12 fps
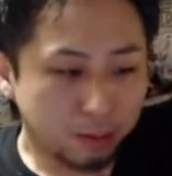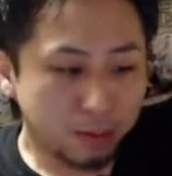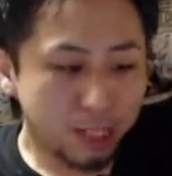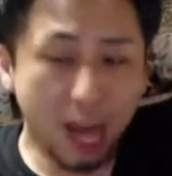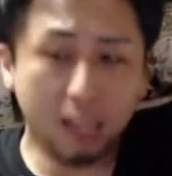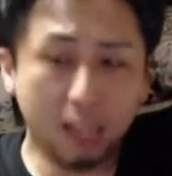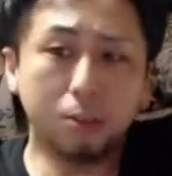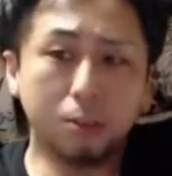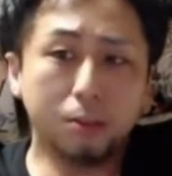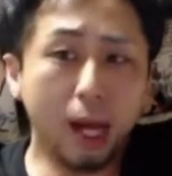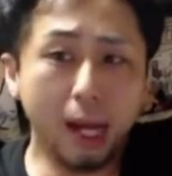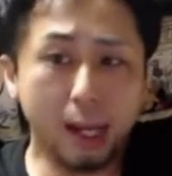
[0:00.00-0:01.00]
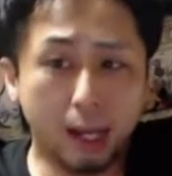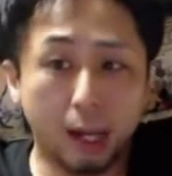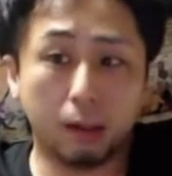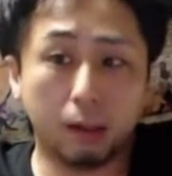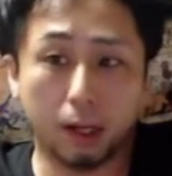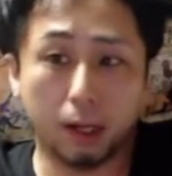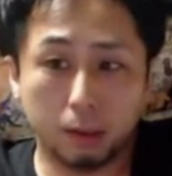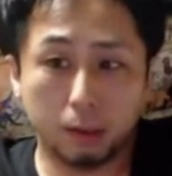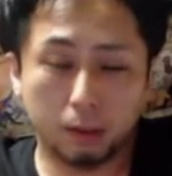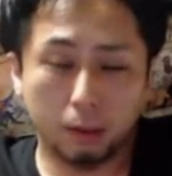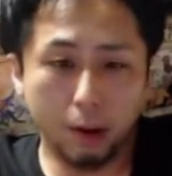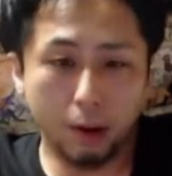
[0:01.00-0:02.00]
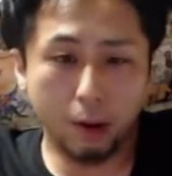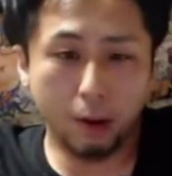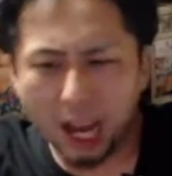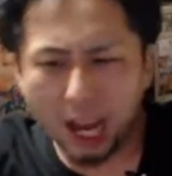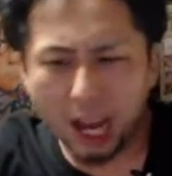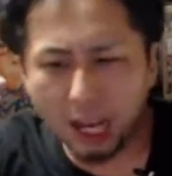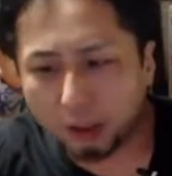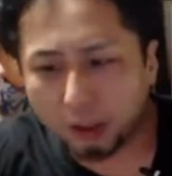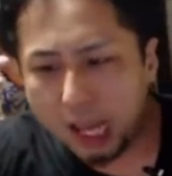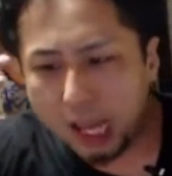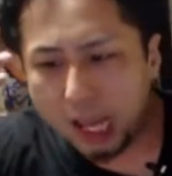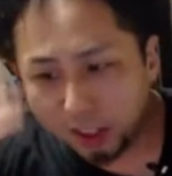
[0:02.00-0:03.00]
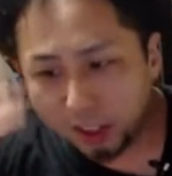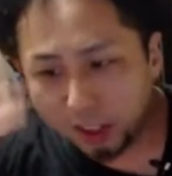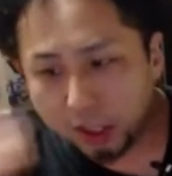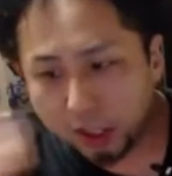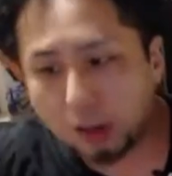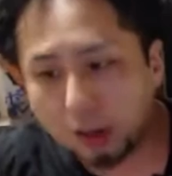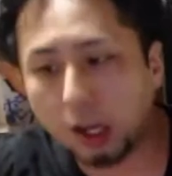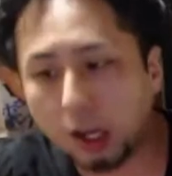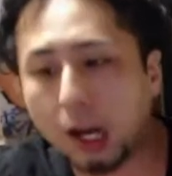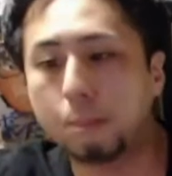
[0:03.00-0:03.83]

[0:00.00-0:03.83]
役割があるから。俺は赤ちゃんを演じきるから、